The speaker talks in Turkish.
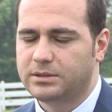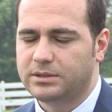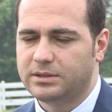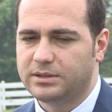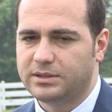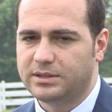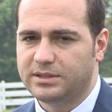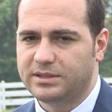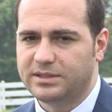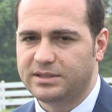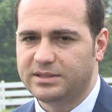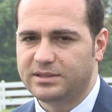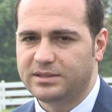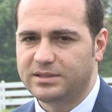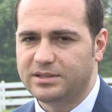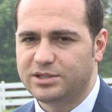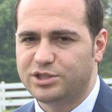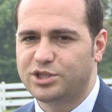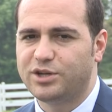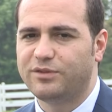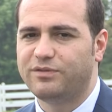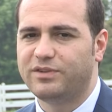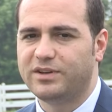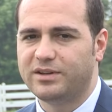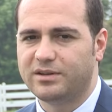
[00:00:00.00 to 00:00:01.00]
e,
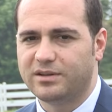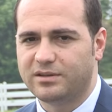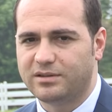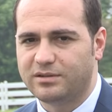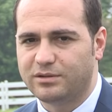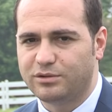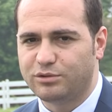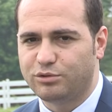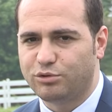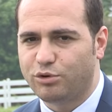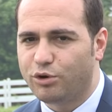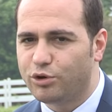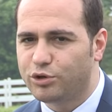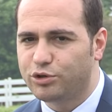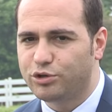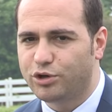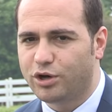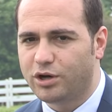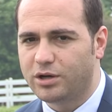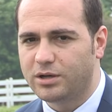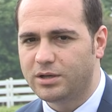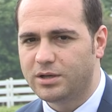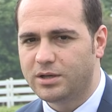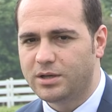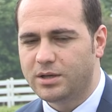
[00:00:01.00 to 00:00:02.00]
çiftliğin adını
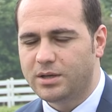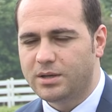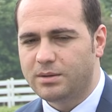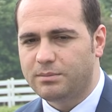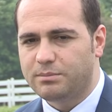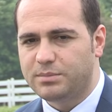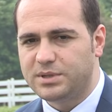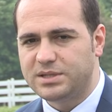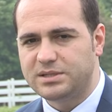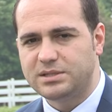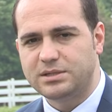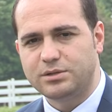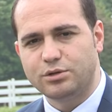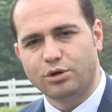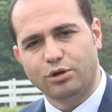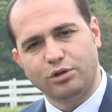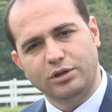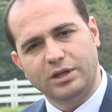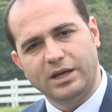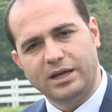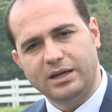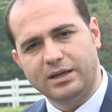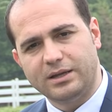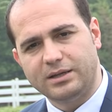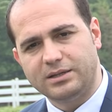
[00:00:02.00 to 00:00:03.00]
koyuyor. Biz
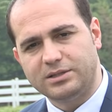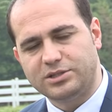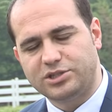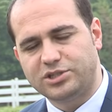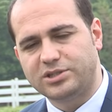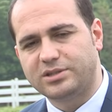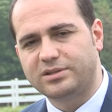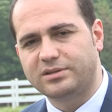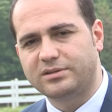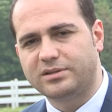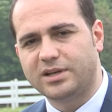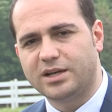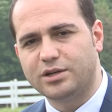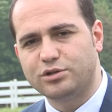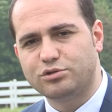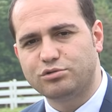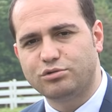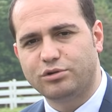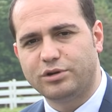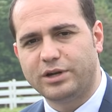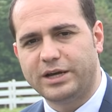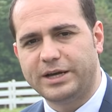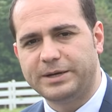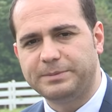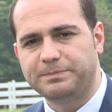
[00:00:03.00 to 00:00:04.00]
yola çıktıktan
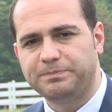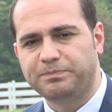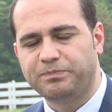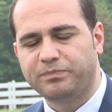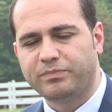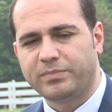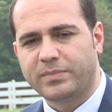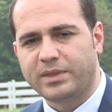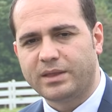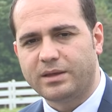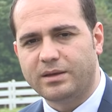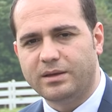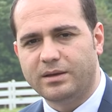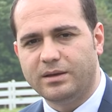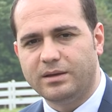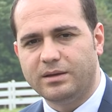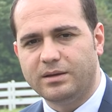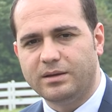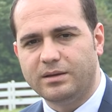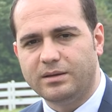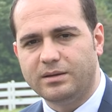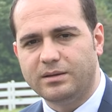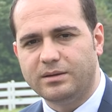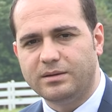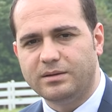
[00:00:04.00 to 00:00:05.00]
sonra e,
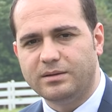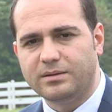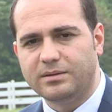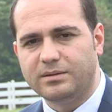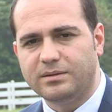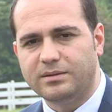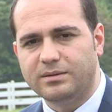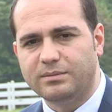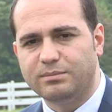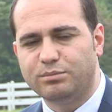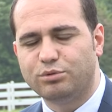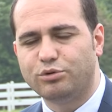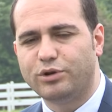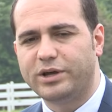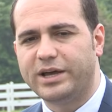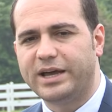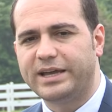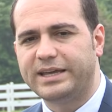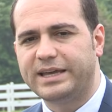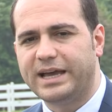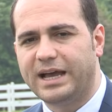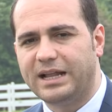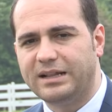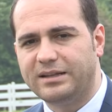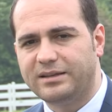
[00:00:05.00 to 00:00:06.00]
buraya
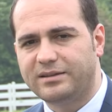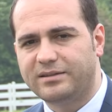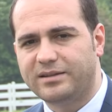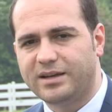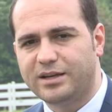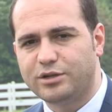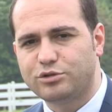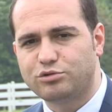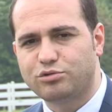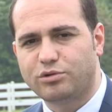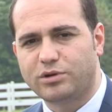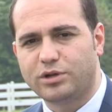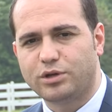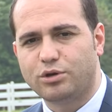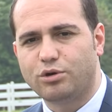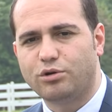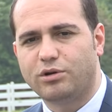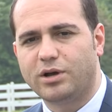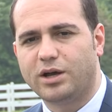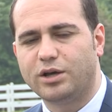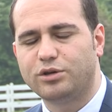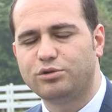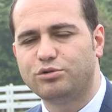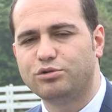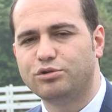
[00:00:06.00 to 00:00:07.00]
geldikten sonra
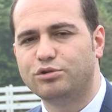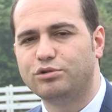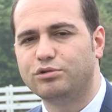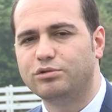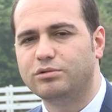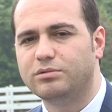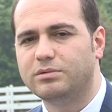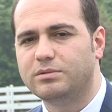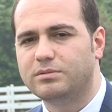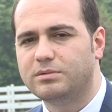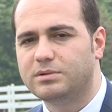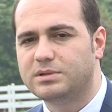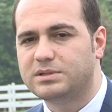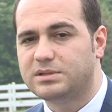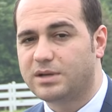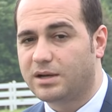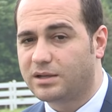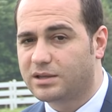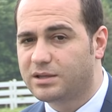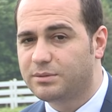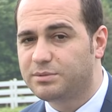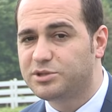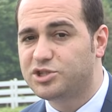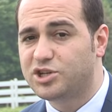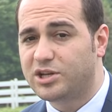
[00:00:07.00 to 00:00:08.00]
Gökhan Gül
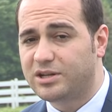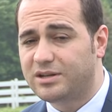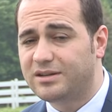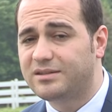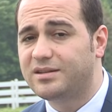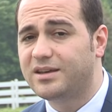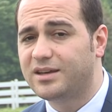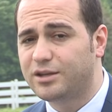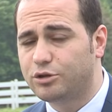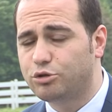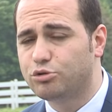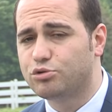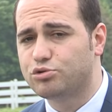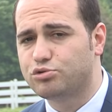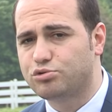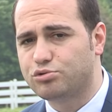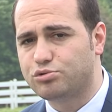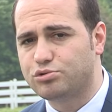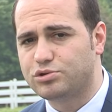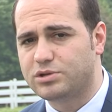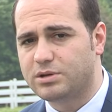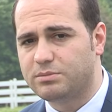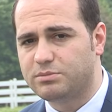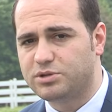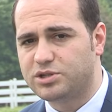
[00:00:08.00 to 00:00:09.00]
saklı bir cennete
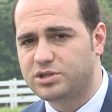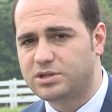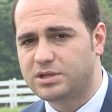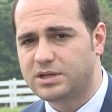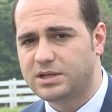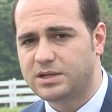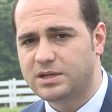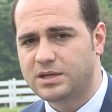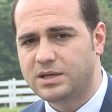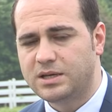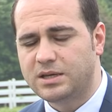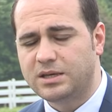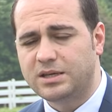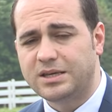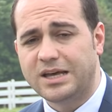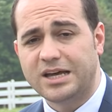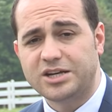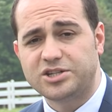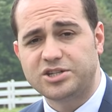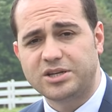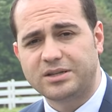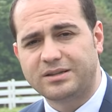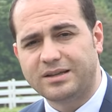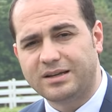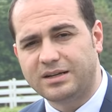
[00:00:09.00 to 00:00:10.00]
gidiyorsunuz demişti.
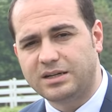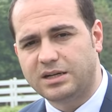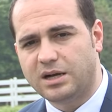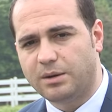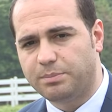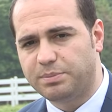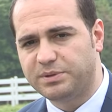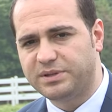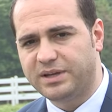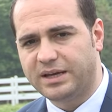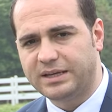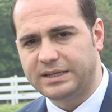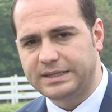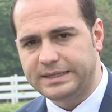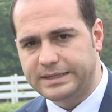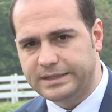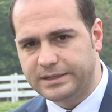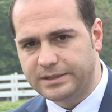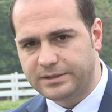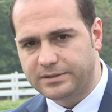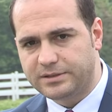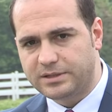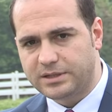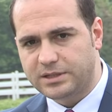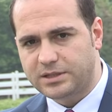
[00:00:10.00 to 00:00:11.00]
Gerçekten kapıdan
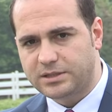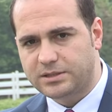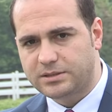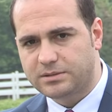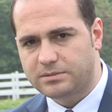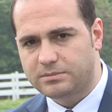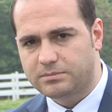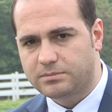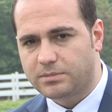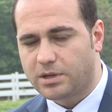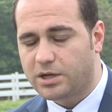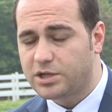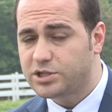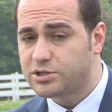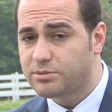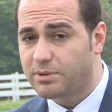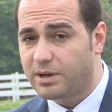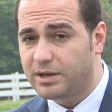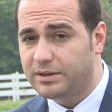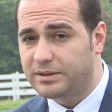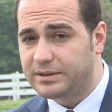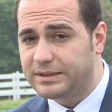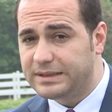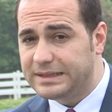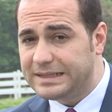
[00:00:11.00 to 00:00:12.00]
girdik. Acaba
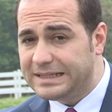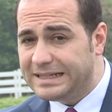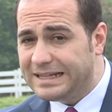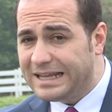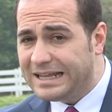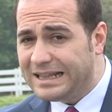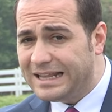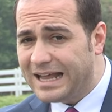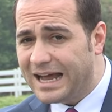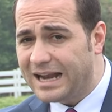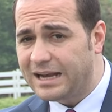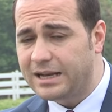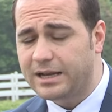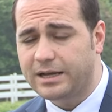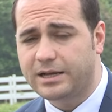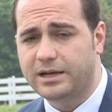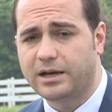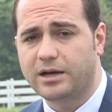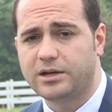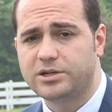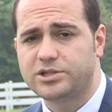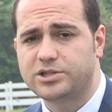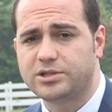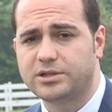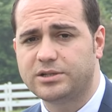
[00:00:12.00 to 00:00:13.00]
nelerle
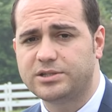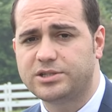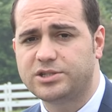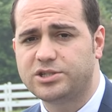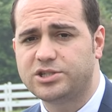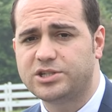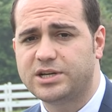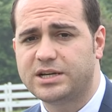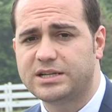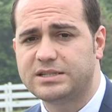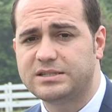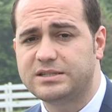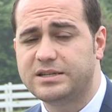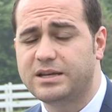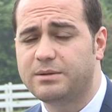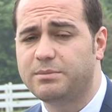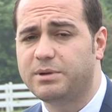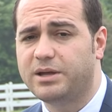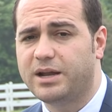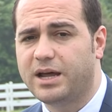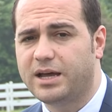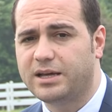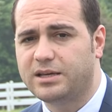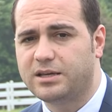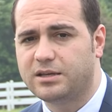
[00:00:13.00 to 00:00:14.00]
karşılaşacağız diye
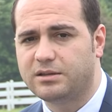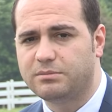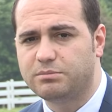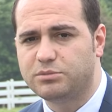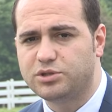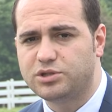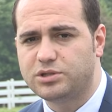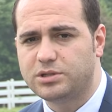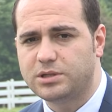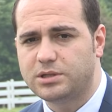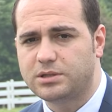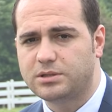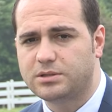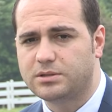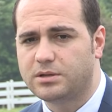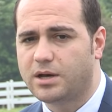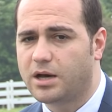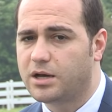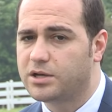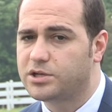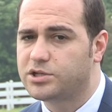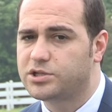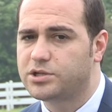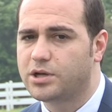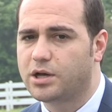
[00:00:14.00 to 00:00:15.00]
merak etmiştik.
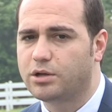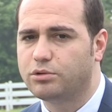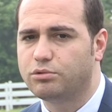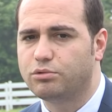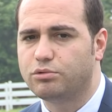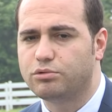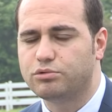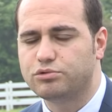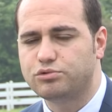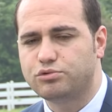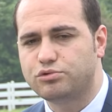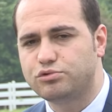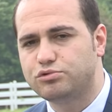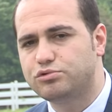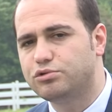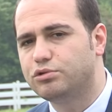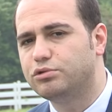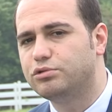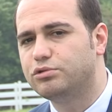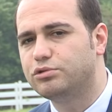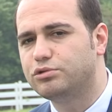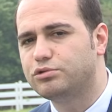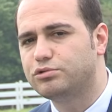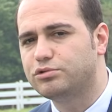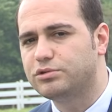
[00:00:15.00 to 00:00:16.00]
Aşağı doğru
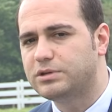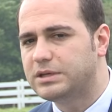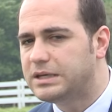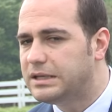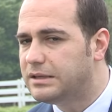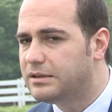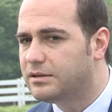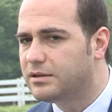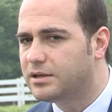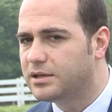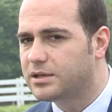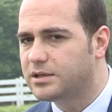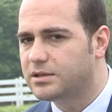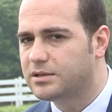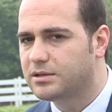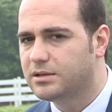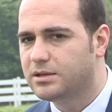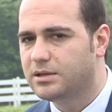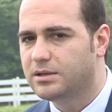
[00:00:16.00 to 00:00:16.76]
süzüldük, indik.